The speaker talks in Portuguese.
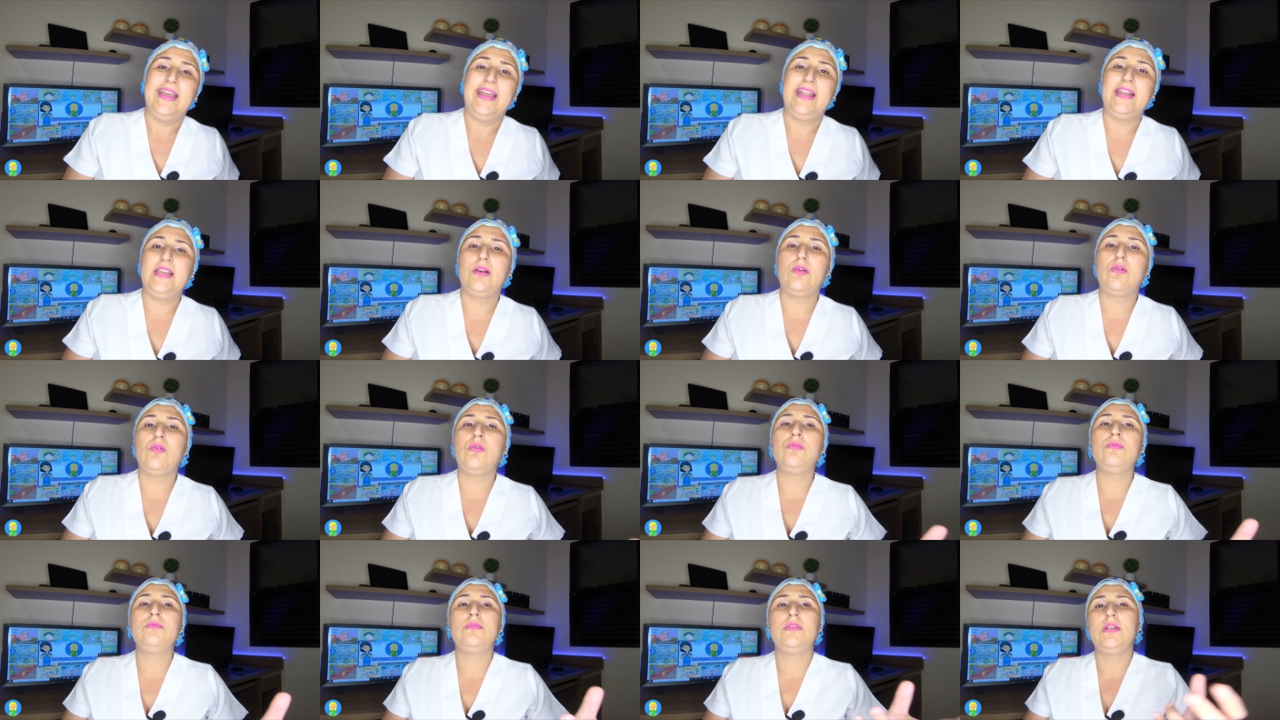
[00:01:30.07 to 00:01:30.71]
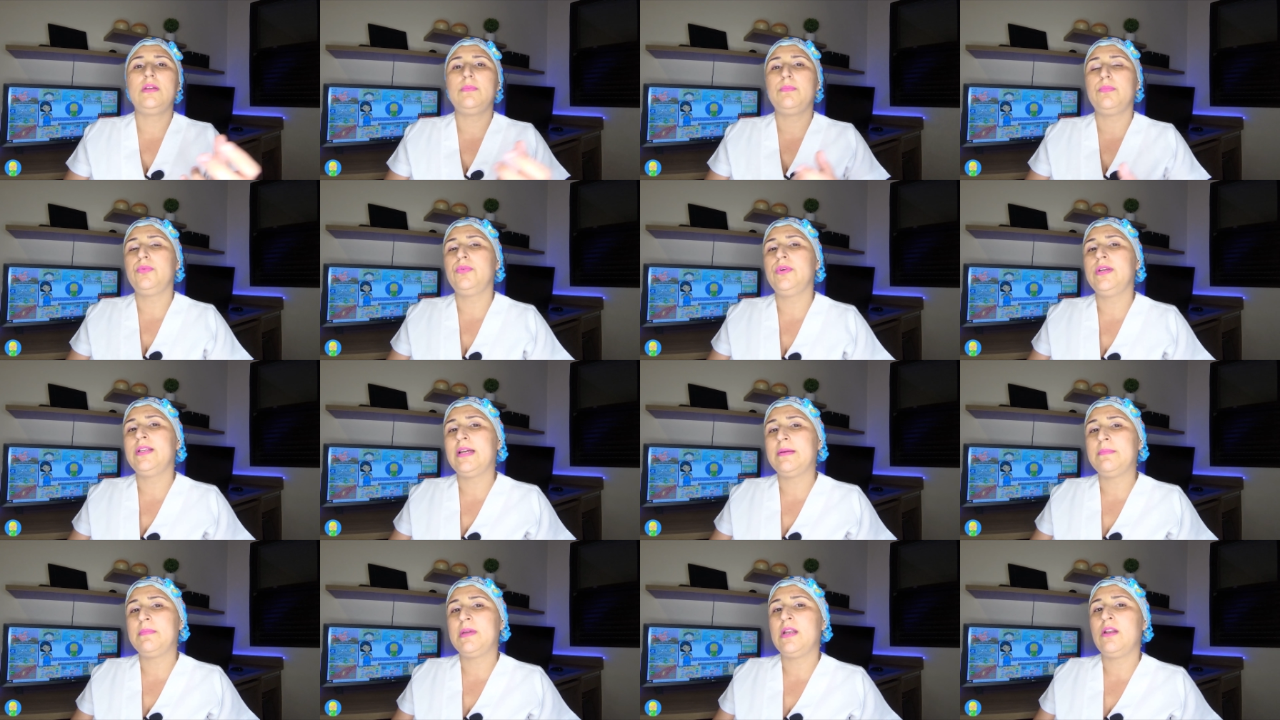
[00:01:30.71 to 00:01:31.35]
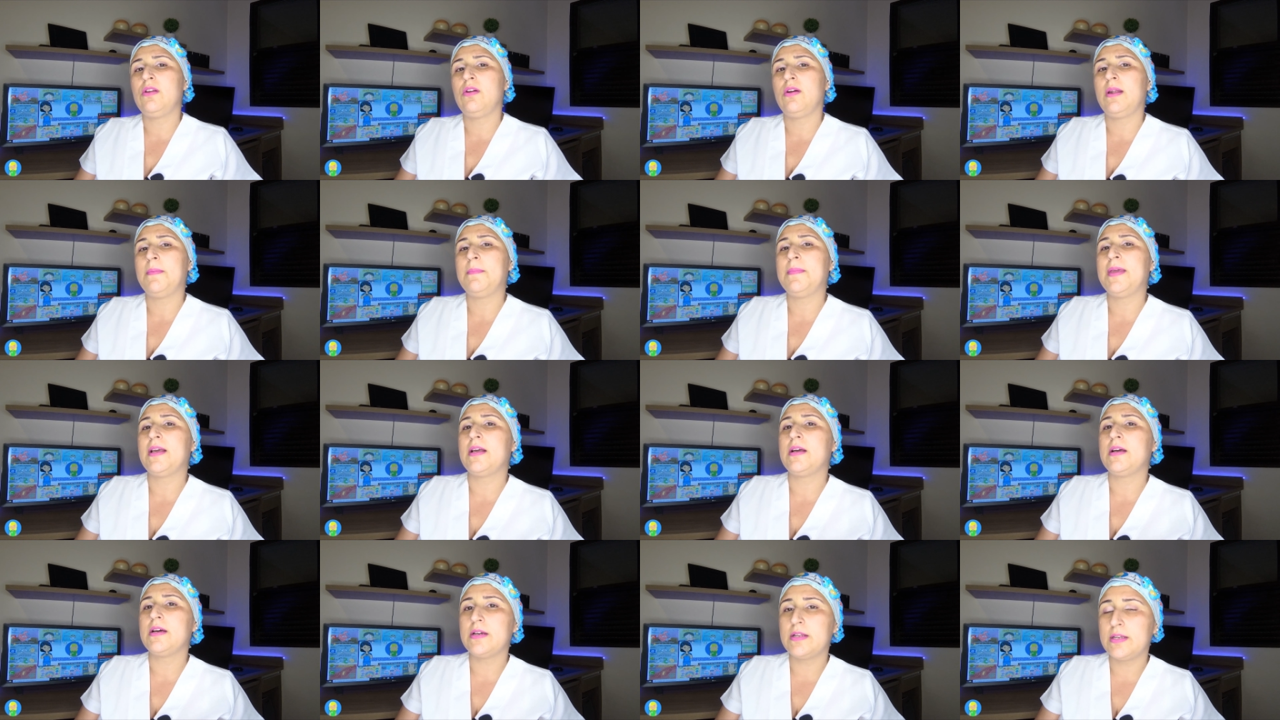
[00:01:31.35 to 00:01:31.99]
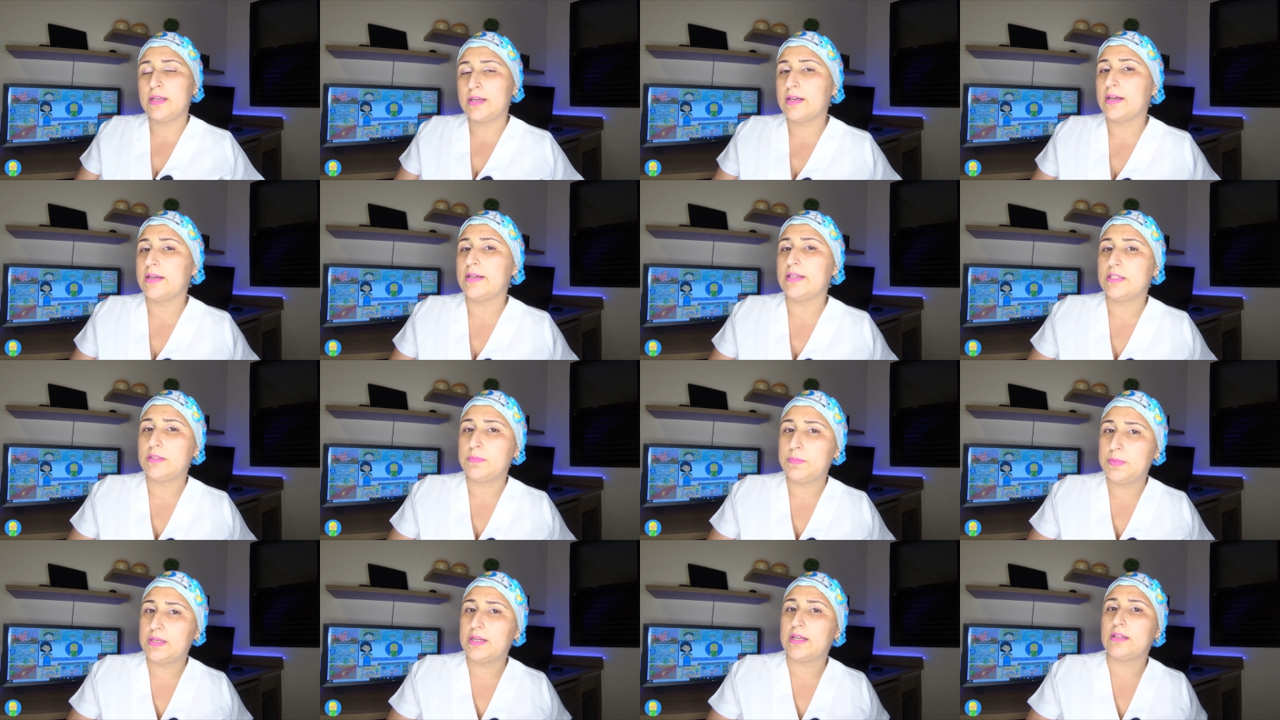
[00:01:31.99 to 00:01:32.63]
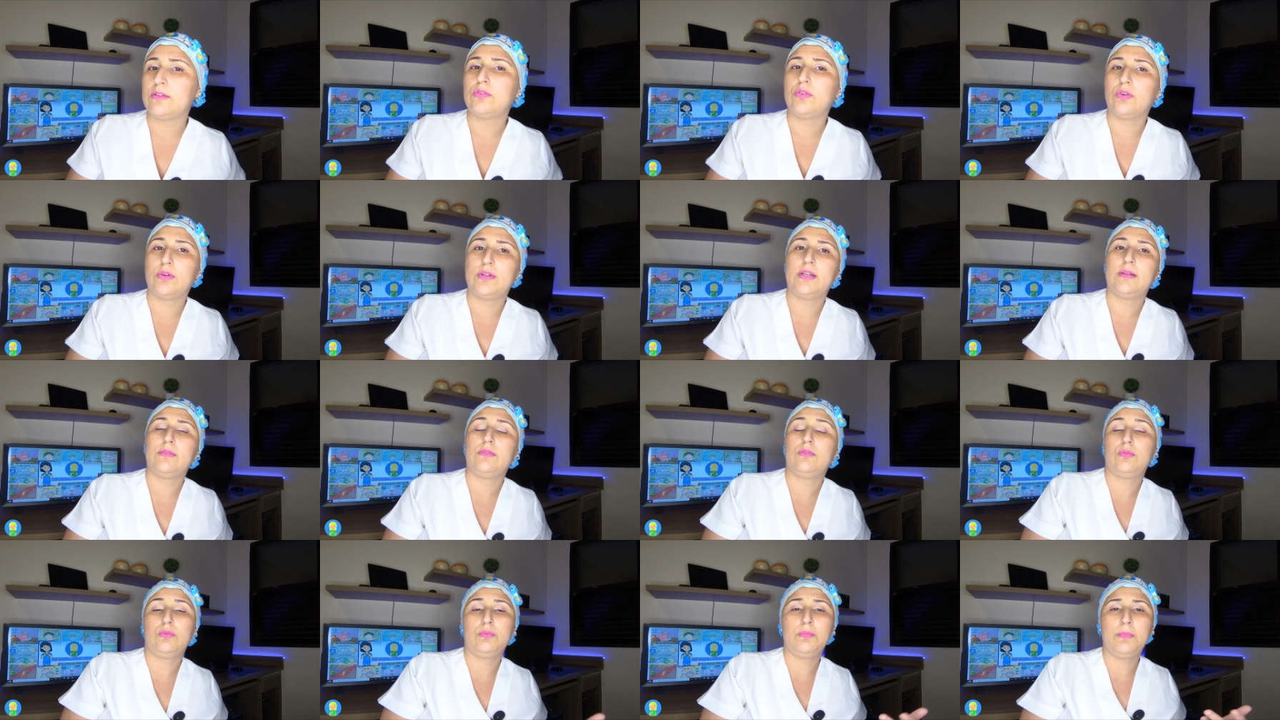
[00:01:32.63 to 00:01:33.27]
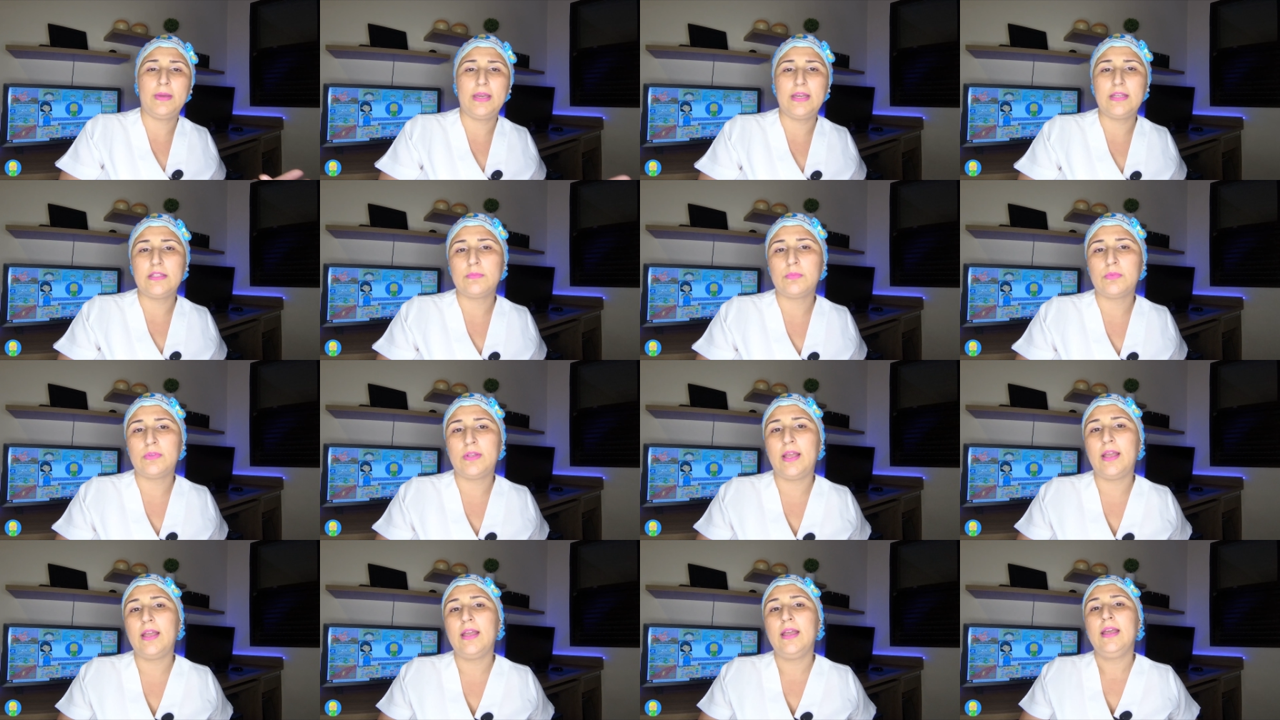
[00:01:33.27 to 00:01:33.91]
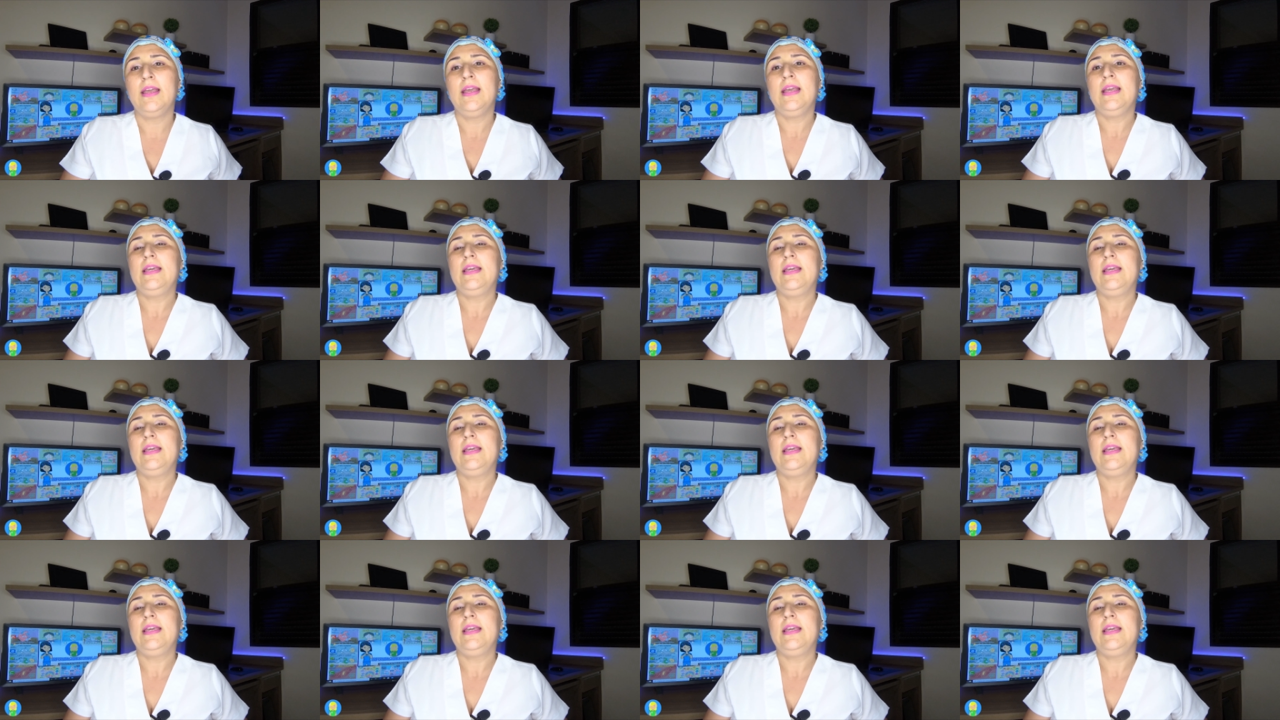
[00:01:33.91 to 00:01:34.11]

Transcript: ele contribui na melhora mecânica respiratória do mesmo, né?